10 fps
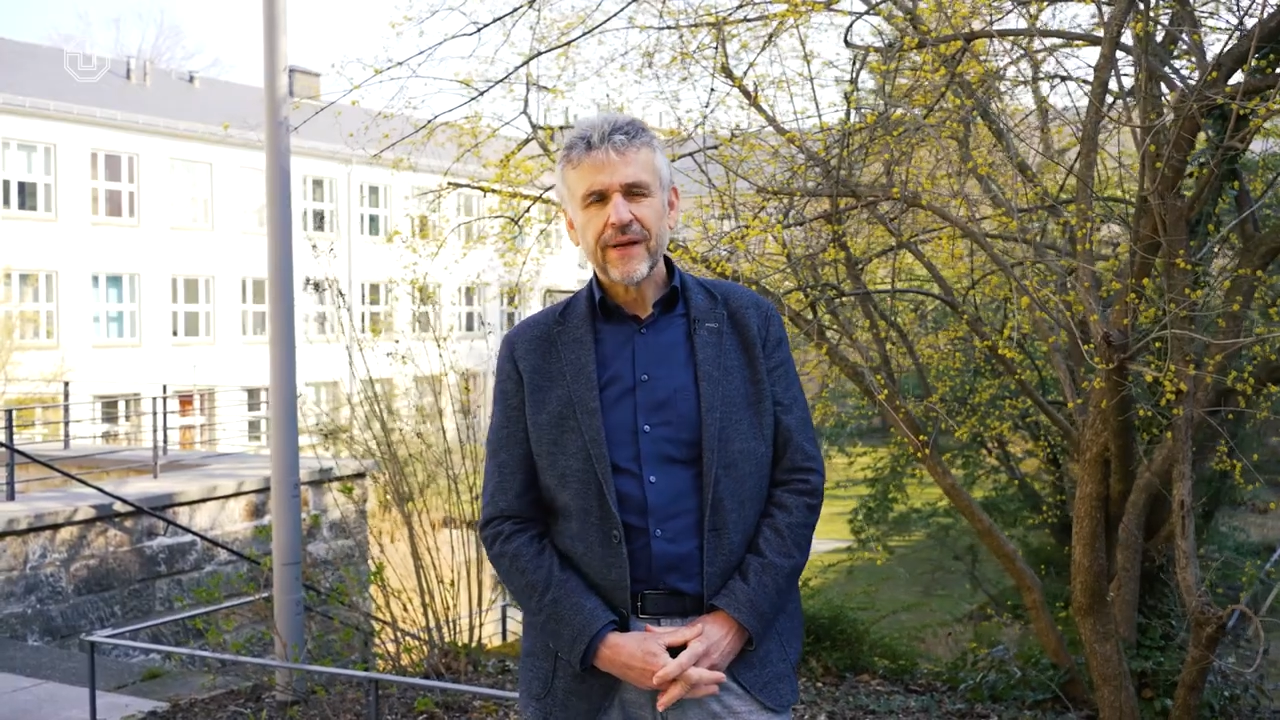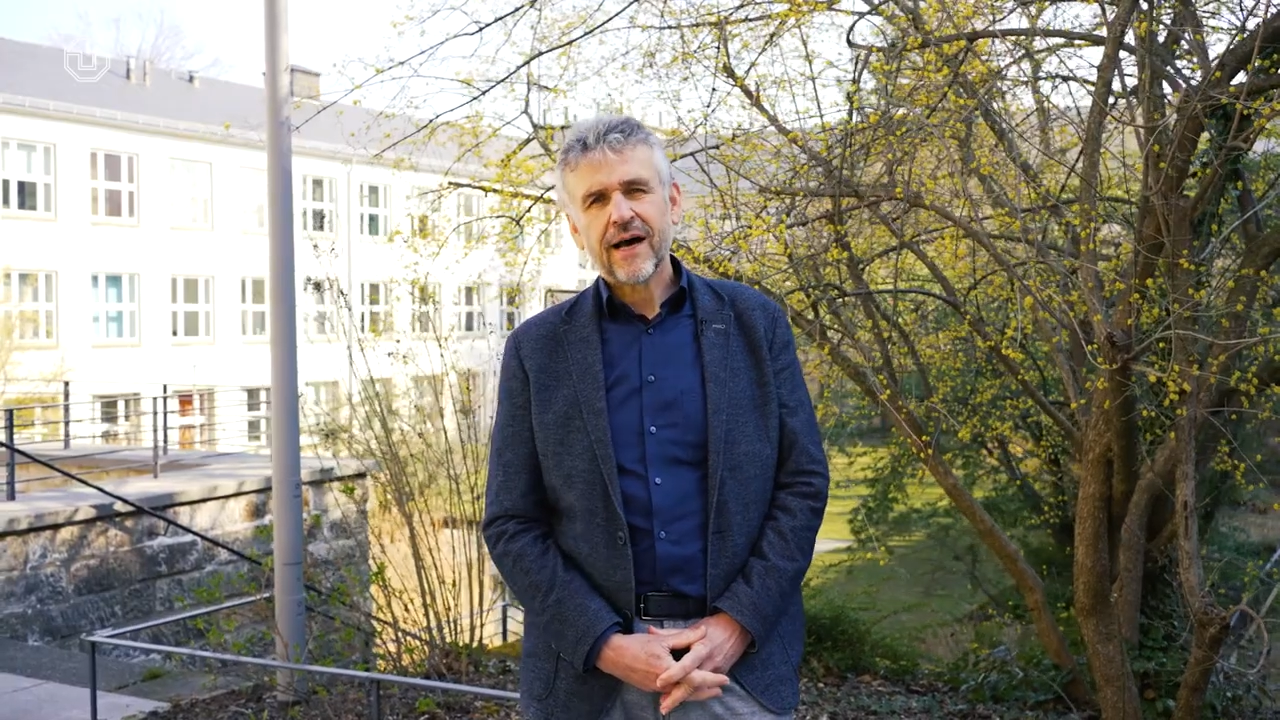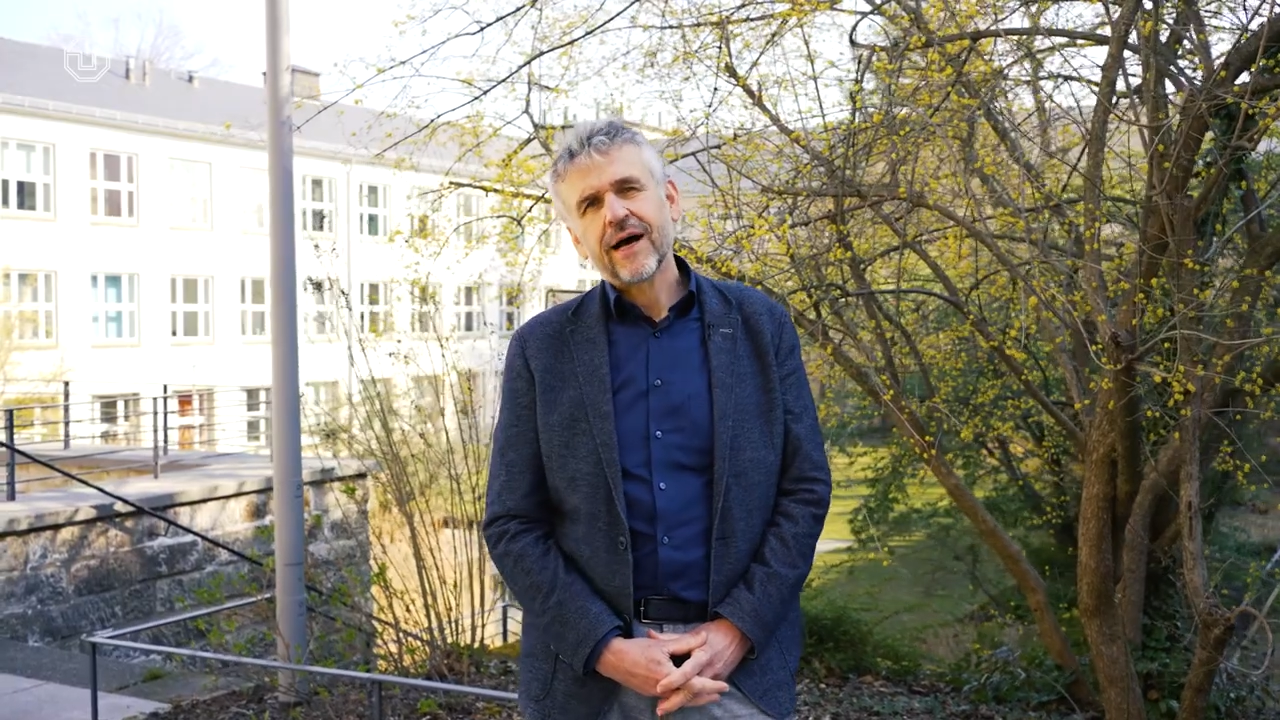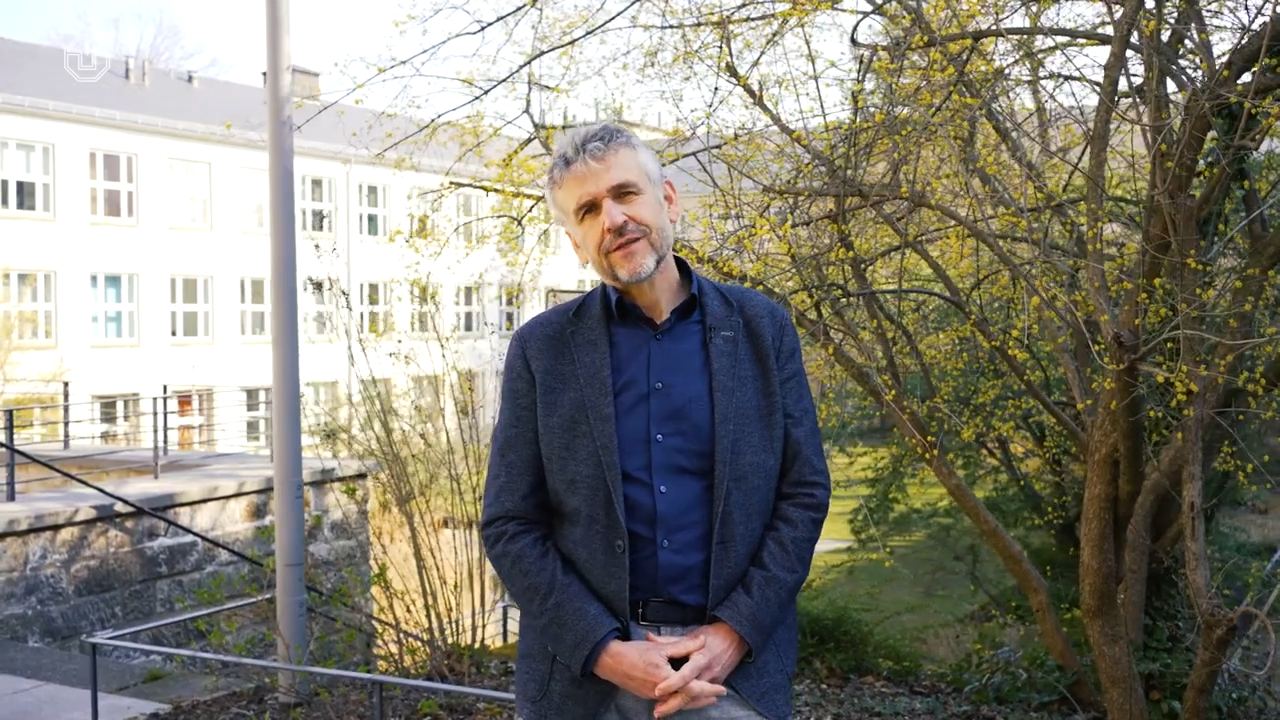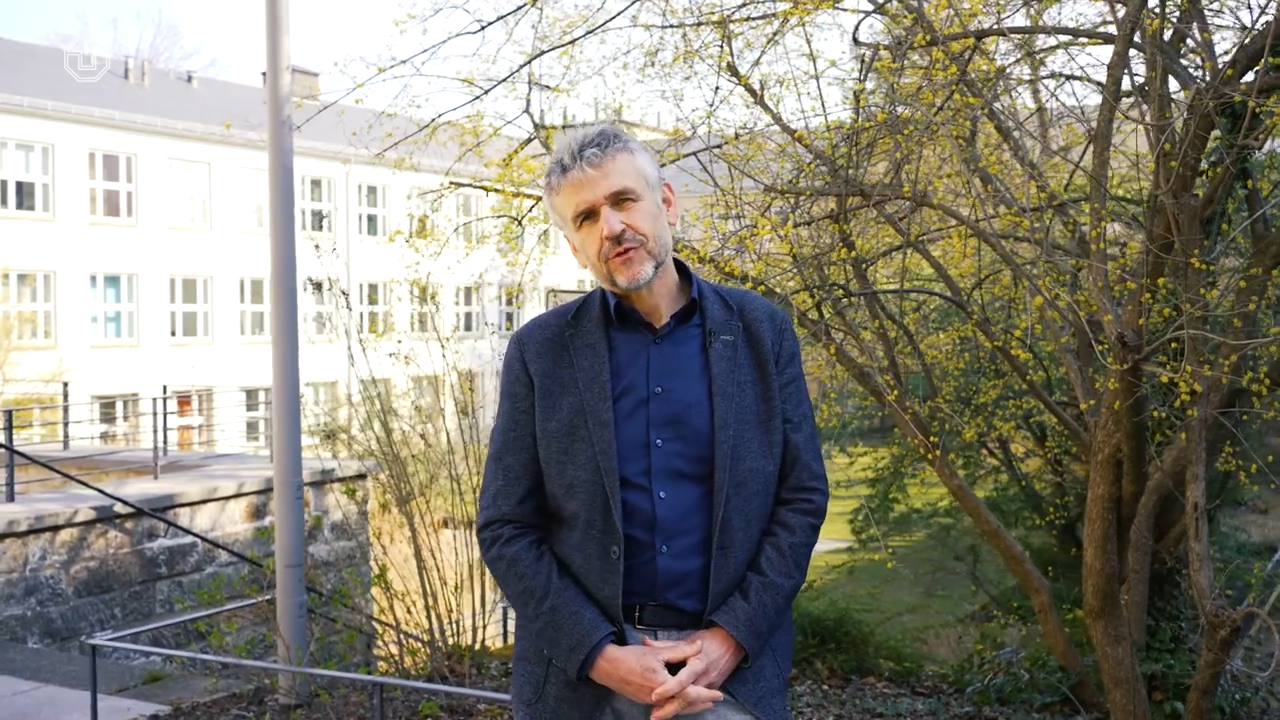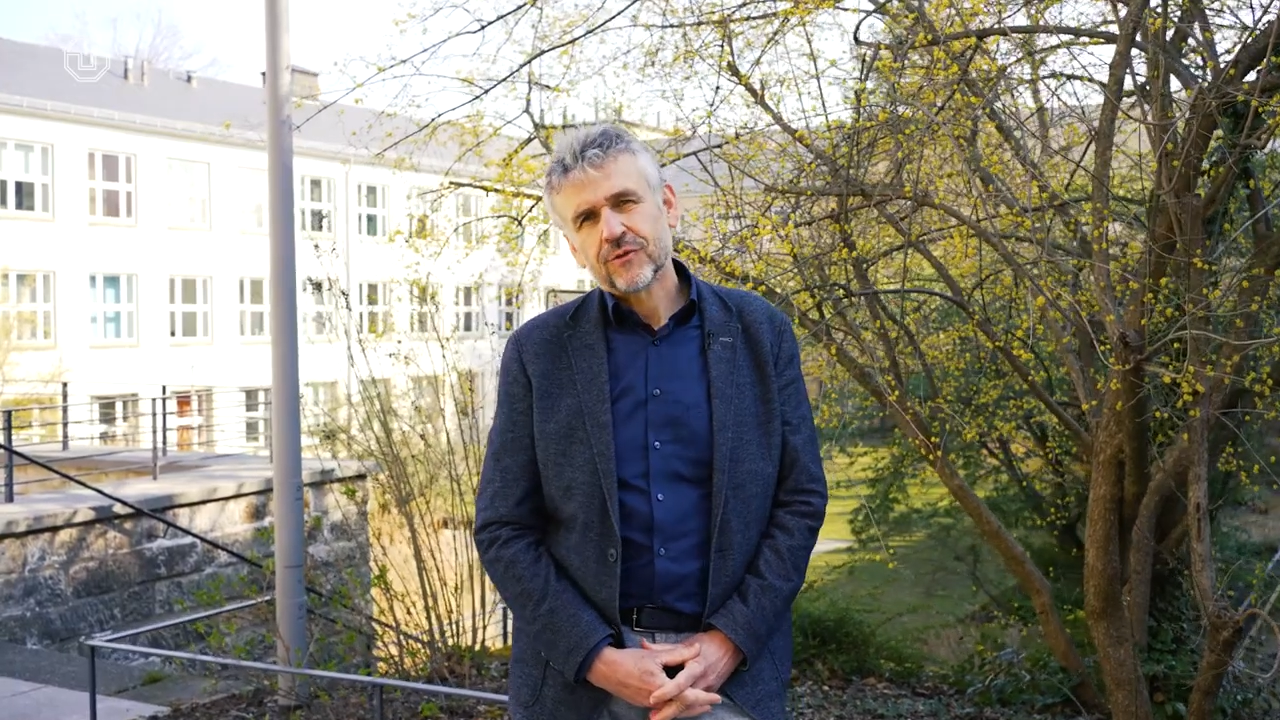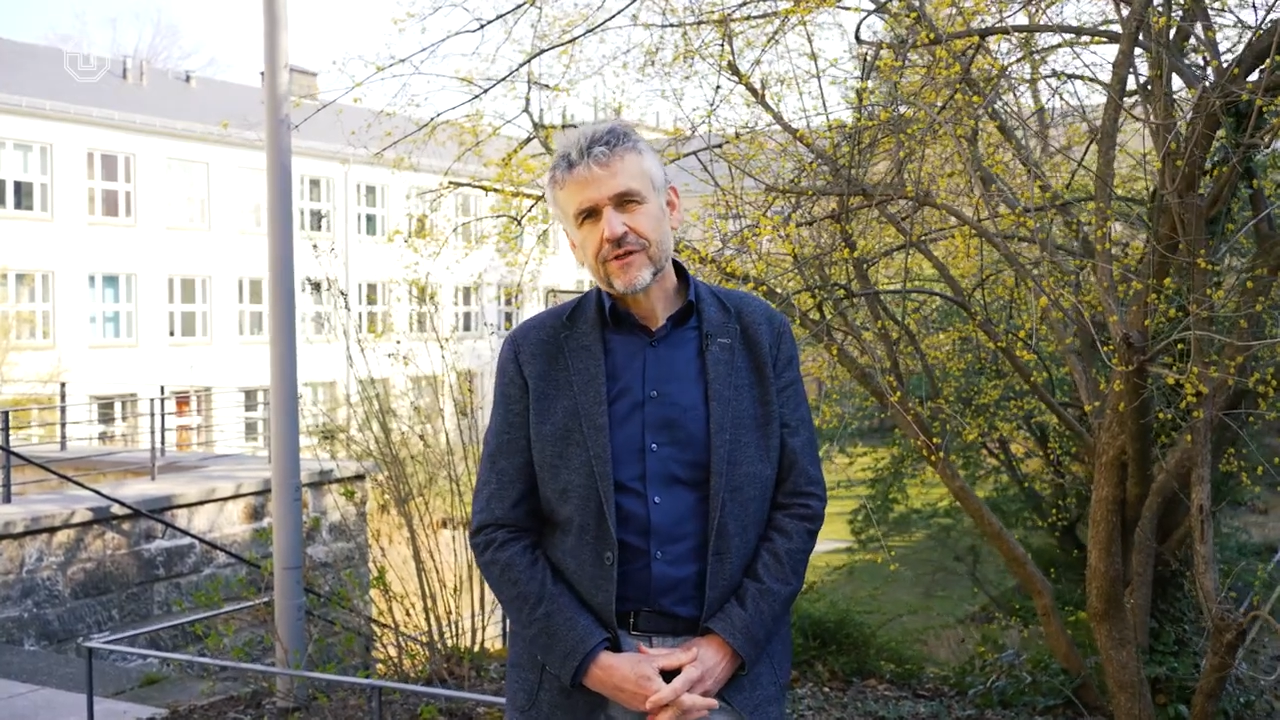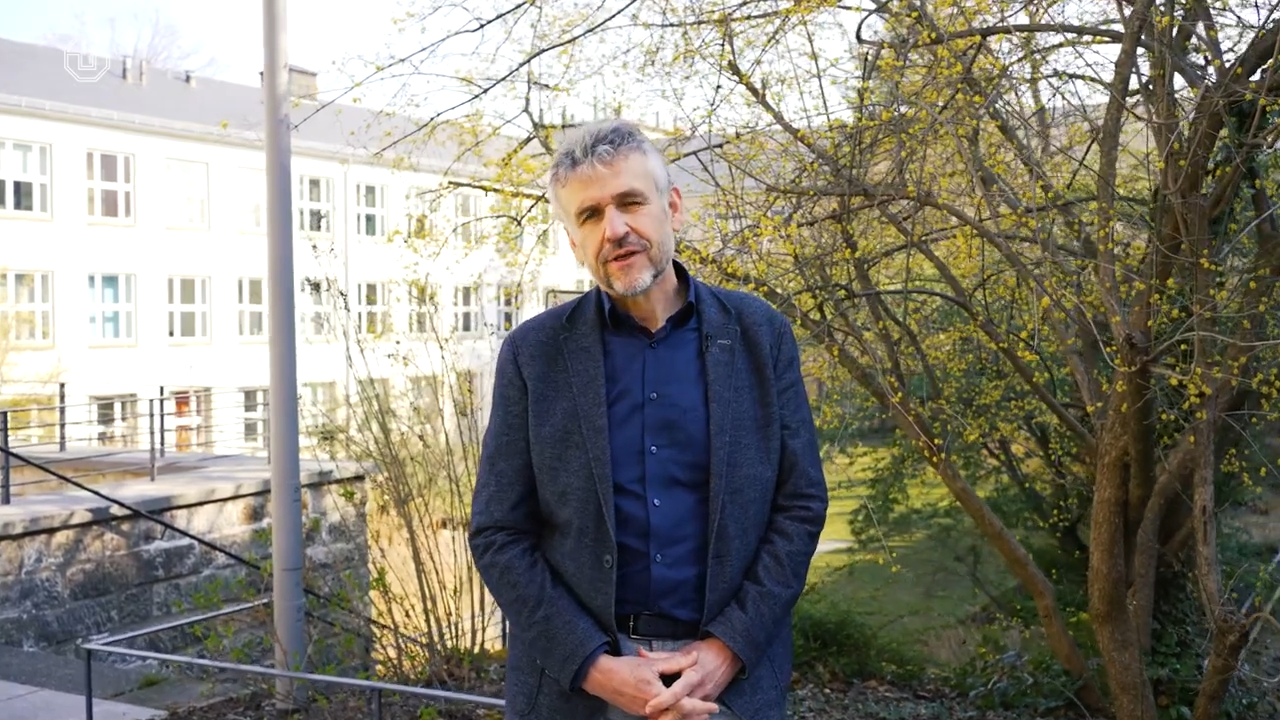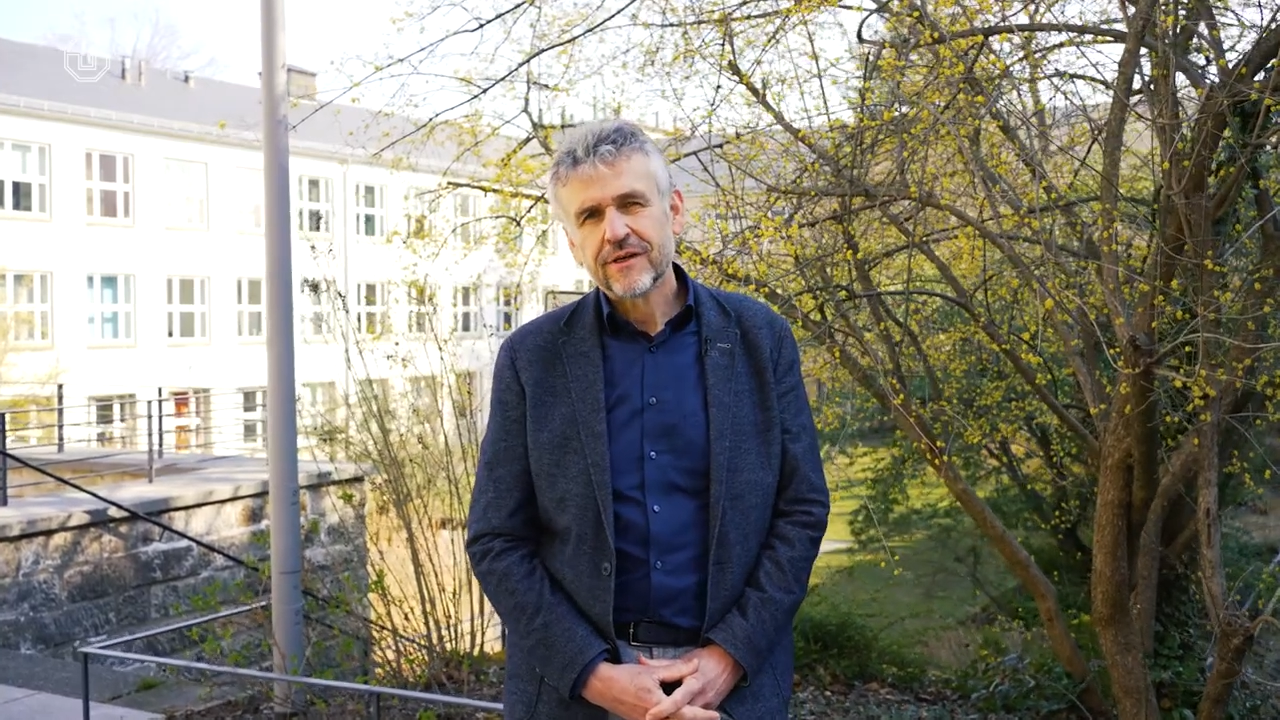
Beratung.